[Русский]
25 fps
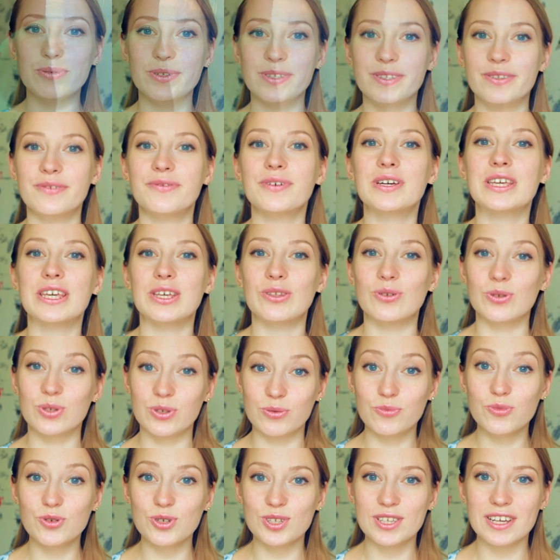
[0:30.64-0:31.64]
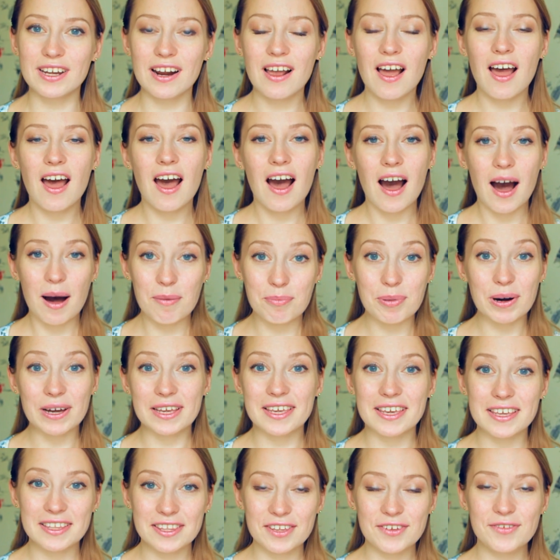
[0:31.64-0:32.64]
будет выкинуть мусор, а
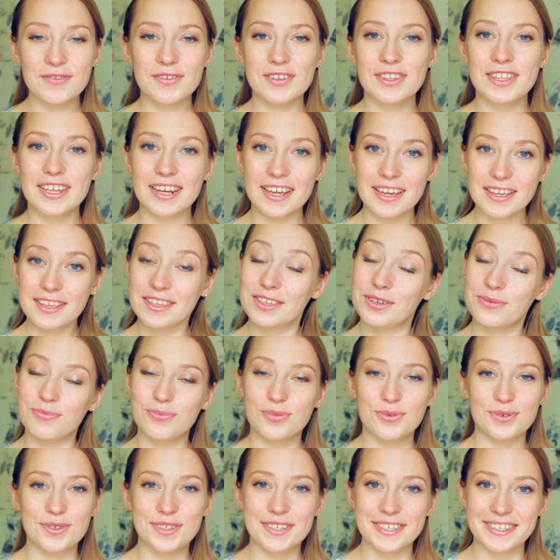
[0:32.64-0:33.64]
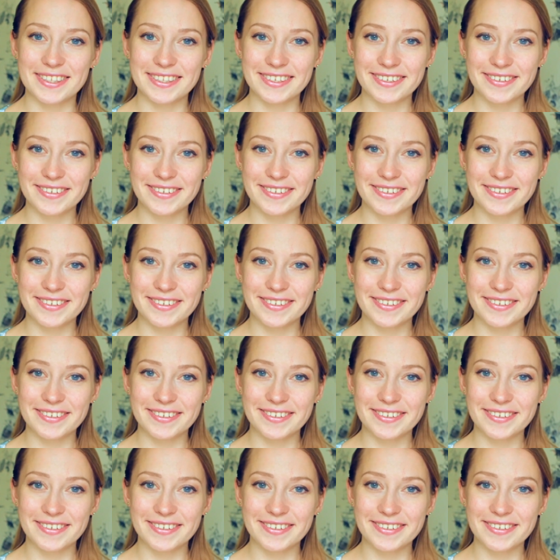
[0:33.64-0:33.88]
пакета в ведре не будет.